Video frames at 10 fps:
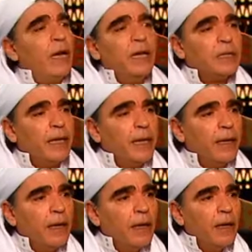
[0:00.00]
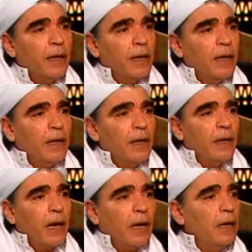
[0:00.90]
على الناس ليه اه
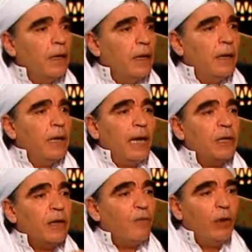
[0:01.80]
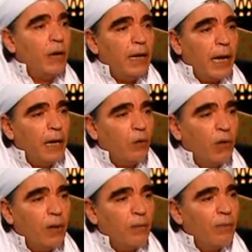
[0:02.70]
انا شايف والله انها حلوه
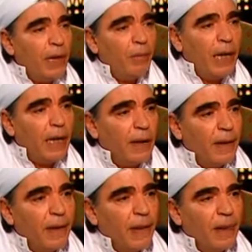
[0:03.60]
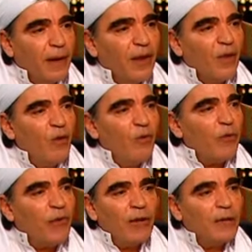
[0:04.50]
آه. ما يعملها اه
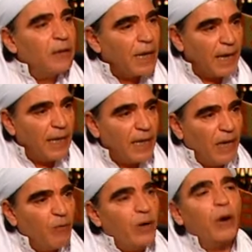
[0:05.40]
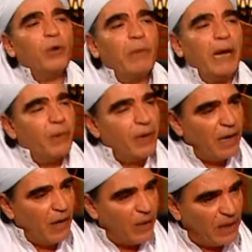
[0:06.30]
فللدرجه دي يعني فاقعد معاه
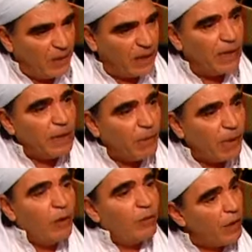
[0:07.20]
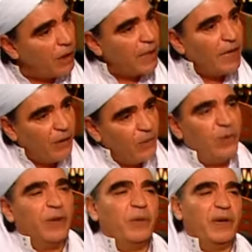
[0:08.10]
بالراحه واحده واحده لغايه ما اقنعه فيقتنع
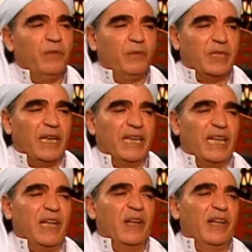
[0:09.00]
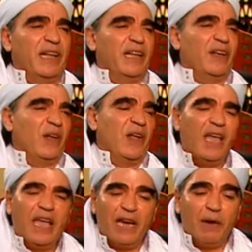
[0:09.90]
ما تنفعش آه. آه.
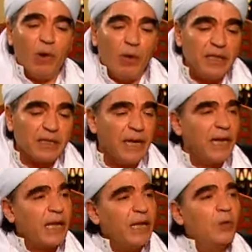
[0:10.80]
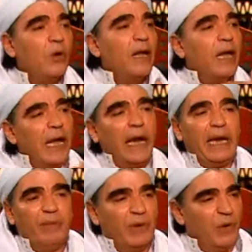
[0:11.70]
انما هو الانسانيات عنده
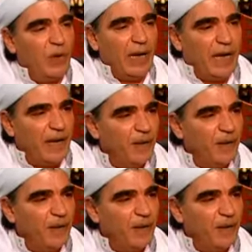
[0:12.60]
اعلى من كل حاجه